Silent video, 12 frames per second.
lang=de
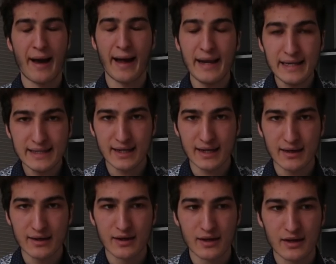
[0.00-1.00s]
Alter,
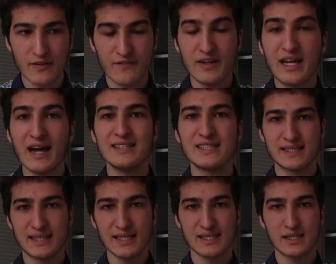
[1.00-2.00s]
wie geil
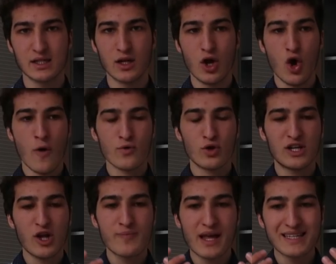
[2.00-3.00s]
ist das denn? Und
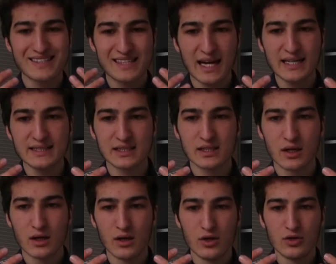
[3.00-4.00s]
ich glaube, dass das
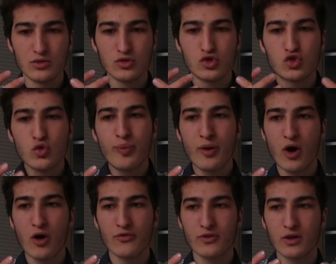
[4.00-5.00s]
super
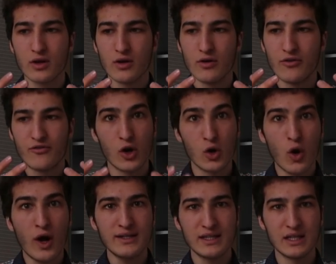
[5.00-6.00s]
oft
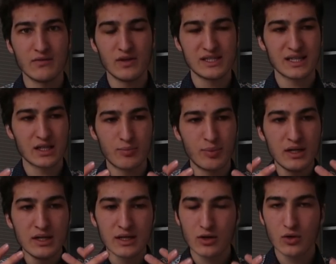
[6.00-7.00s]
verloren geht. Wie gesagt, ich bin
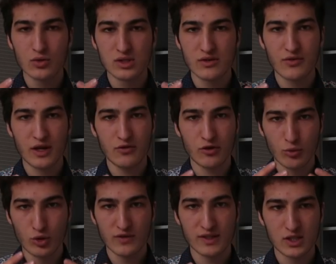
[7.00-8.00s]
nicht der größte Fan von
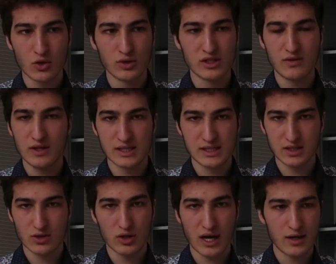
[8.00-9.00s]
Motivation, deswegen ist es
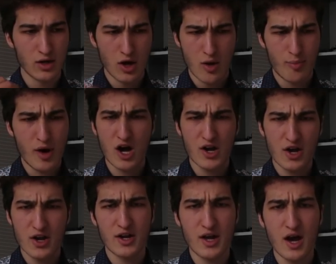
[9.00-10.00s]
jetzt auch kein
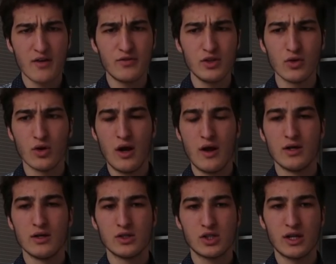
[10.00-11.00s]
da video
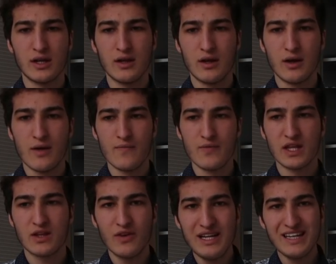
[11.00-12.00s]
sondern
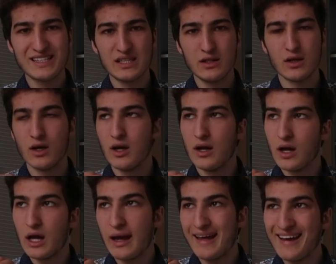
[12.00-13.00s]
ich will, dass ihr
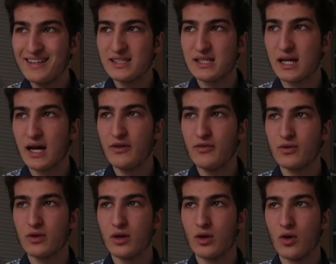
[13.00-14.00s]
ernsthaft,
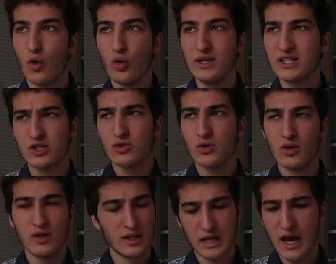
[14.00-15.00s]
ohne jetzt
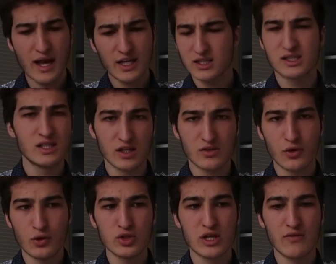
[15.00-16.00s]
so, ja, jetzt zieht das
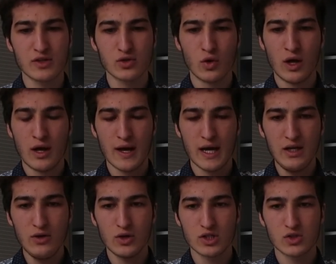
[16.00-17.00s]
voll durch, sondern einfach so
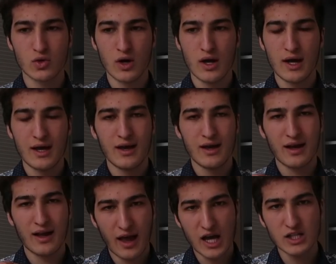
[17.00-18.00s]
in euch so
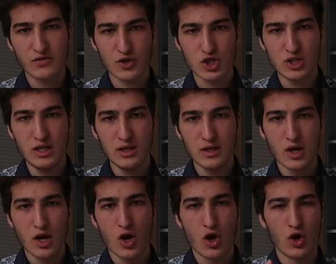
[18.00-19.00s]
krass versteht,
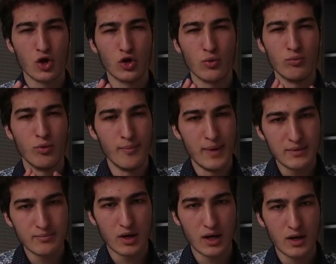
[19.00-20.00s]

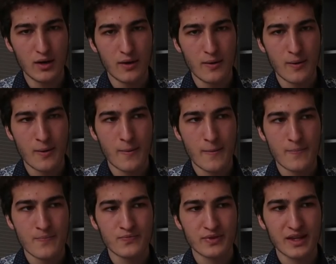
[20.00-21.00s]
Moment mal,
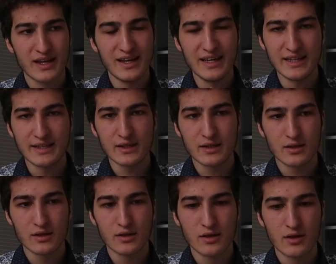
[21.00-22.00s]
ich,
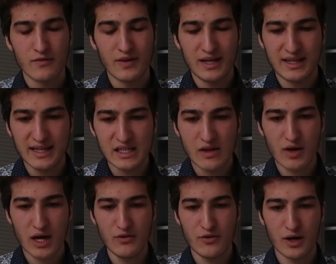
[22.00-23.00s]
wenn ich jetzt
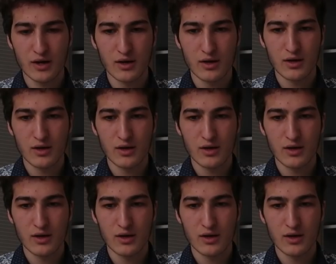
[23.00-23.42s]
einfach anfange,